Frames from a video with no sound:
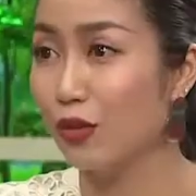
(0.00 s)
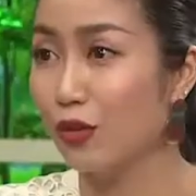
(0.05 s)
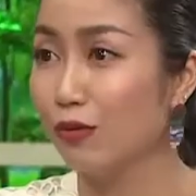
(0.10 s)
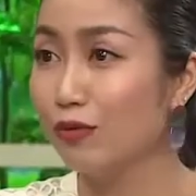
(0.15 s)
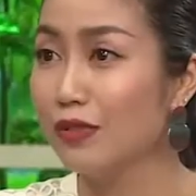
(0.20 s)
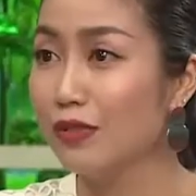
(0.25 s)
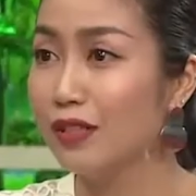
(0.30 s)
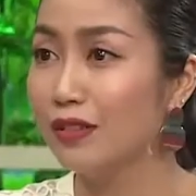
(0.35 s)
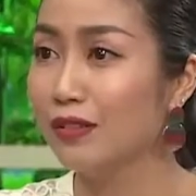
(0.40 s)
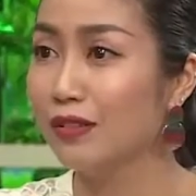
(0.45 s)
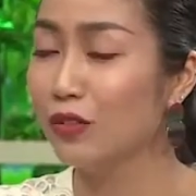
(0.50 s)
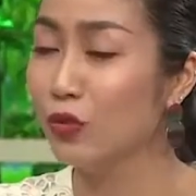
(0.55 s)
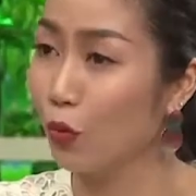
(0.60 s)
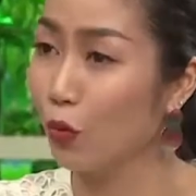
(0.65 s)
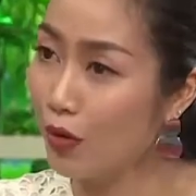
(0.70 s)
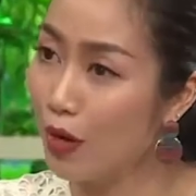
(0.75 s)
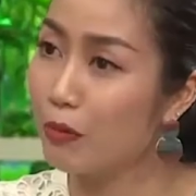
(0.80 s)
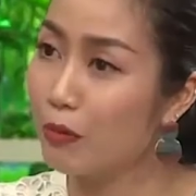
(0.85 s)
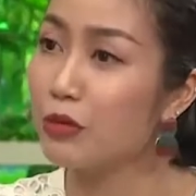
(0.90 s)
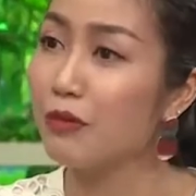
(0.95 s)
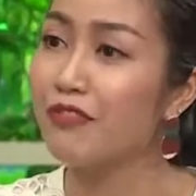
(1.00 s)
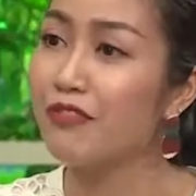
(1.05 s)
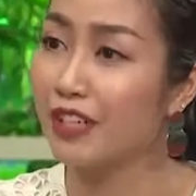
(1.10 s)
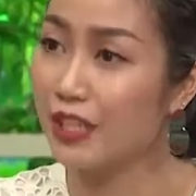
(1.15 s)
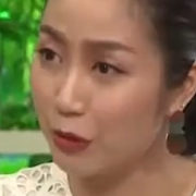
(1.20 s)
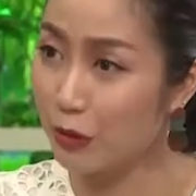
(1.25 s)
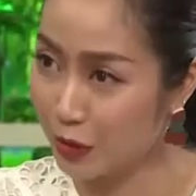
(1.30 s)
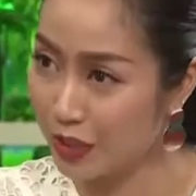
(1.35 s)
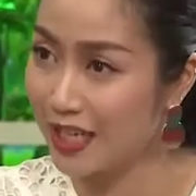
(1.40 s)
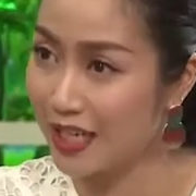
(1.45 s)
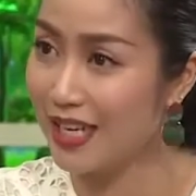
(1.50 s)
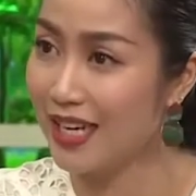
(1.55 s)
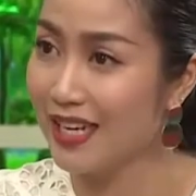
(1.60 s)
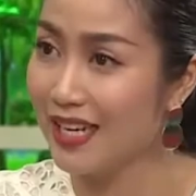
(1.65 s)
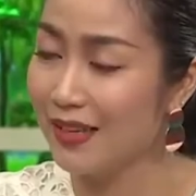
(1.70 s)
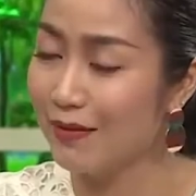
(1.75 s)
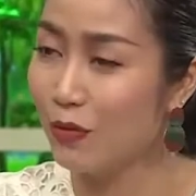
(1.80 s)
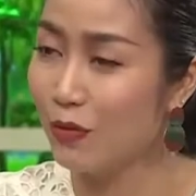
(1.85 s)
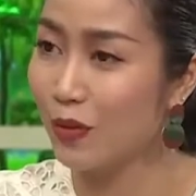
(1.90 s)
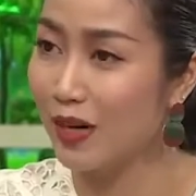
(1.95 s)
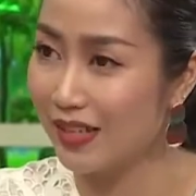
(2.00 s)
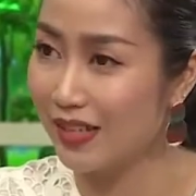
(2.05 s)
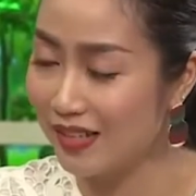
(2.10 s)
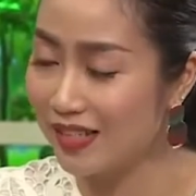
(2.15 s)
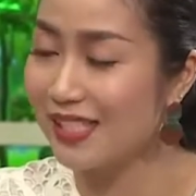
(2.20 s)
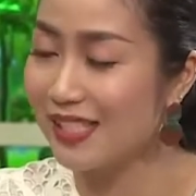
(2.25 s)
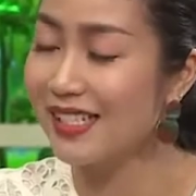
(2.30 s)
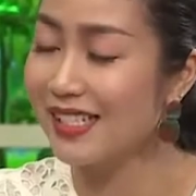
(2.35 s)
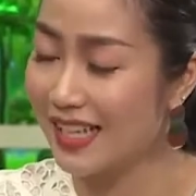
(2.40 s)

cũng như chủ động trong việc điều trị. Một dạ lần nữa xin